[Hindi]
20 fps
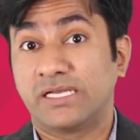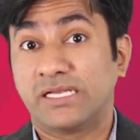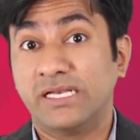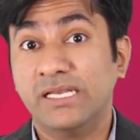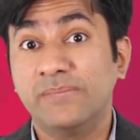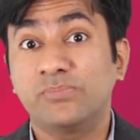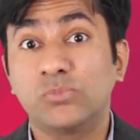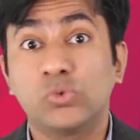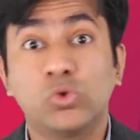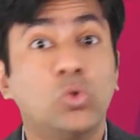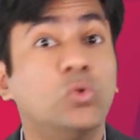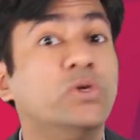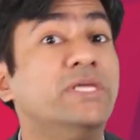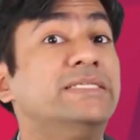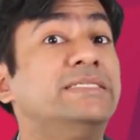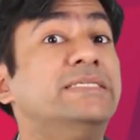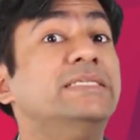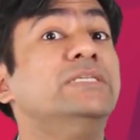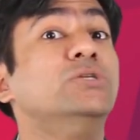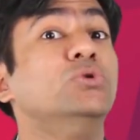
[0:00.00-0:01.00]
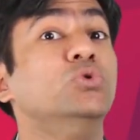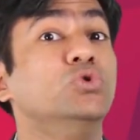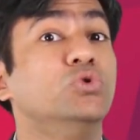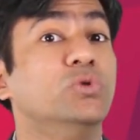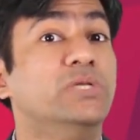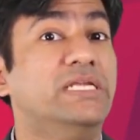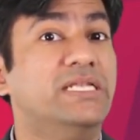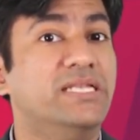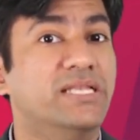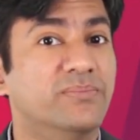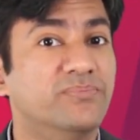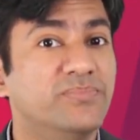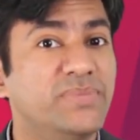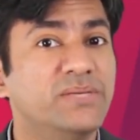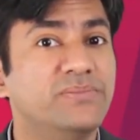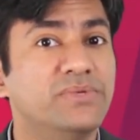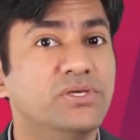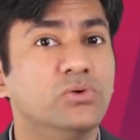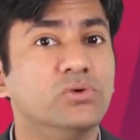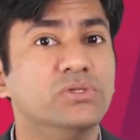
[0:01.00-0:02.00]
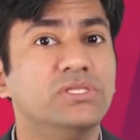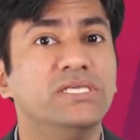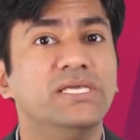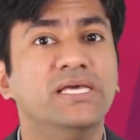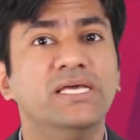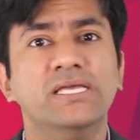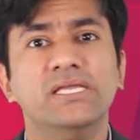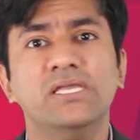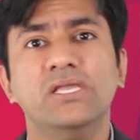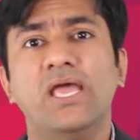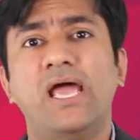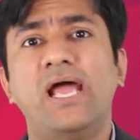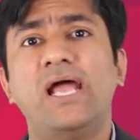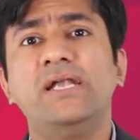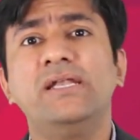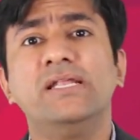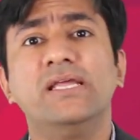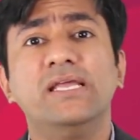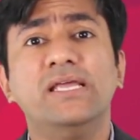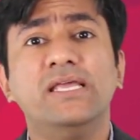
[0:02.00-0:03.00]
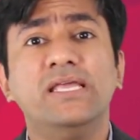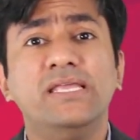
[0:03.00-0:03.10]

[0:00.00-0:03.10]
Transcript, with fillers: क्लिप थोड़ी सी यूजुअली लंबी भी होती है एंड